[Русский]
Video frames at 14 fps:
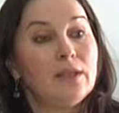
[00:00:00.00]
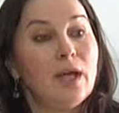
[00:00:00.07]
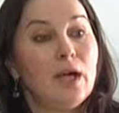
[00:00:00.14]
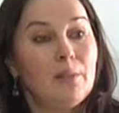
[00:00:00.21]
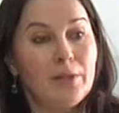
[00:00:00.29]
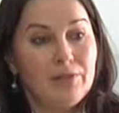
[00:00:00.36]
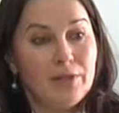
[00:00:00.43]

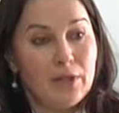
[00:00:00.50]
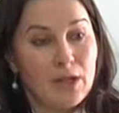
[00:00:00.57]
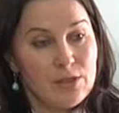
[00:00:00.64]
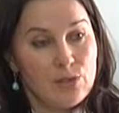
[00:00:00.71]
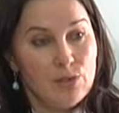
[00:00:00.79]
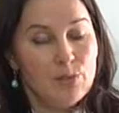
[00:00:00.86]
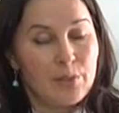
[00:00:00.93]
на
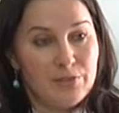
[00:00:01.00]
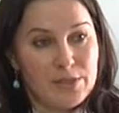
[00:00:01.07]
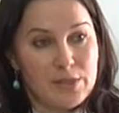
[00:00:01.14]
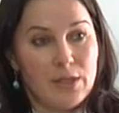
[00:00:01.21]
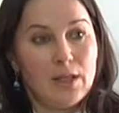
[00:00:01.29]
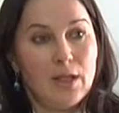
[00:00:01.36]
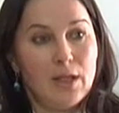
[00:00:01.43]
профилактику
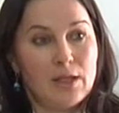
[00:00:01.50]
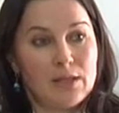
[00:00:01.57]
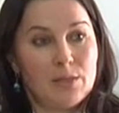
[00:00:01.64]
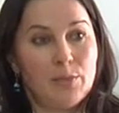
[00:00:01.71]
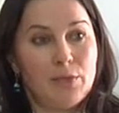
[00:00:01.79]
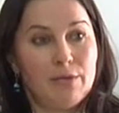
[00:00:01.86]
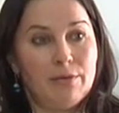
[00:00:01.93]
профессиональных
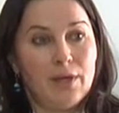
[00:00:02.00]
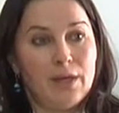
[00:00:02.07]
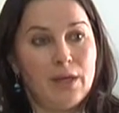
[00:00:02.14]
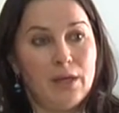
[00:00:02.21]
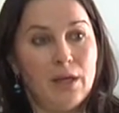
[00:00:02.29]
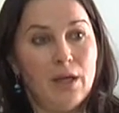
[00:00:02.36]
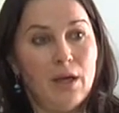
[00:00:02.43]

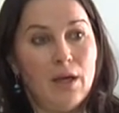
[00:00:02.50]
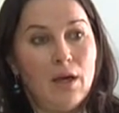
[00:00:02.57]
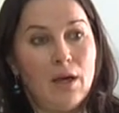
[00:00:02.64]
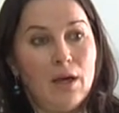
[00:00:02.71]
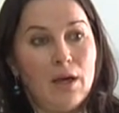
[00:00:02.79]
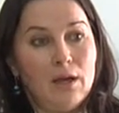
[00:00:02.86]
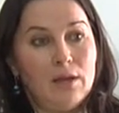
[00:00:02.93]
заболеваний
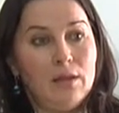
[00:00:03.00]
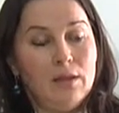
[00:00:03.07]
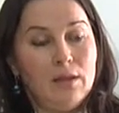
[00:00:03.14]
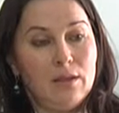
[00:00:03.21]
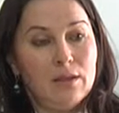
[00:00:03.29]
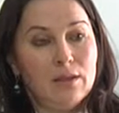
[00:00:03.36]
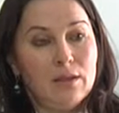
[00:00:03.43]

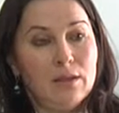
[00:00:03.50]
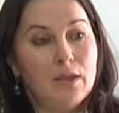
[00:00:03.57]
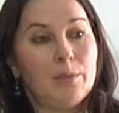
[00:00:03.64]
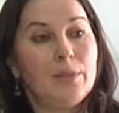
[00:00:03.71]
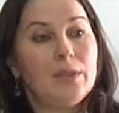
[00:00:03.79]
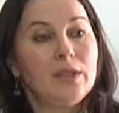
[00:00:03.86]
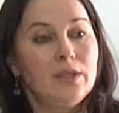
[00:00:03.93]
и
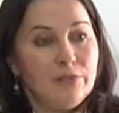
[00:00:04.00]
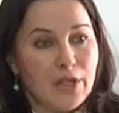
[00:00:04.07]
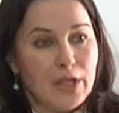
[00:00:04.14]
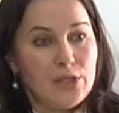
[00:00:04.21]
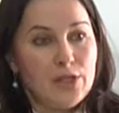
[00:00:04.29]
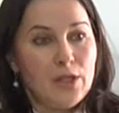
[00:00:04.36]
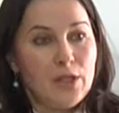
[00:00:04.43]
а,
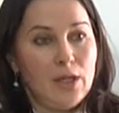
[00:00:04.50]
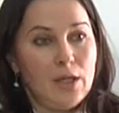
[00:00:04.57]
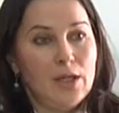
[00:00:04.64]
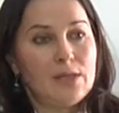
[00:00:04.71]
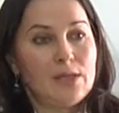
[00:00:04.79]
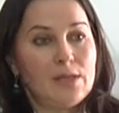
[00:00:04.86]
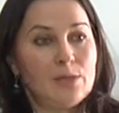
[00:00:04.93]
предотвращение
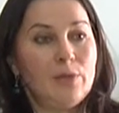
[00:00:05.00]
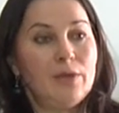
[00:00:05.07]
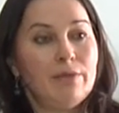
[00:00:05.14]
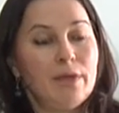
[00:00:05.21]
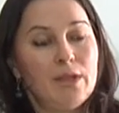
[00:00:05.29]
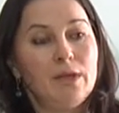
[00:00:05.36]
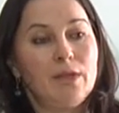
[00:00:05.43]
этих
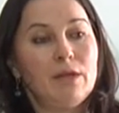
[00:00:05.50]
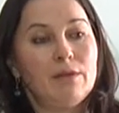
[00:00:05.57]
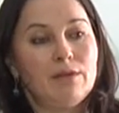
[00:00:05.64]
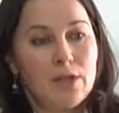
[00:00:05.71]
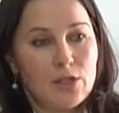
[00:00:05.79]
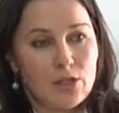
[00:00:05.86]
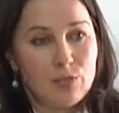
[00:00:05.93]
заболеваний в
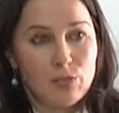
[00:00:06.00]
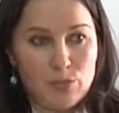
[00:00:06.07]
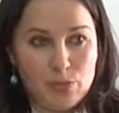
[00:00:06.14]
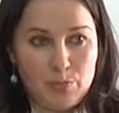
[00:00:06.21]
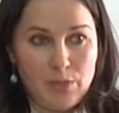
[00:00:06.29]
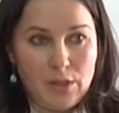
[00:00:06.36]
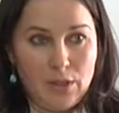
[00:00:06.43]
нашем
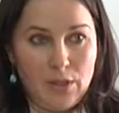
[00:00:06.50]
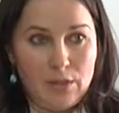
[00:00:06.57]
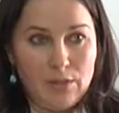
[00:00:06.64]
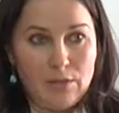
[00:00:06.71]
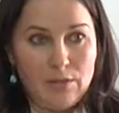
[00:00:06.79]
госпитале.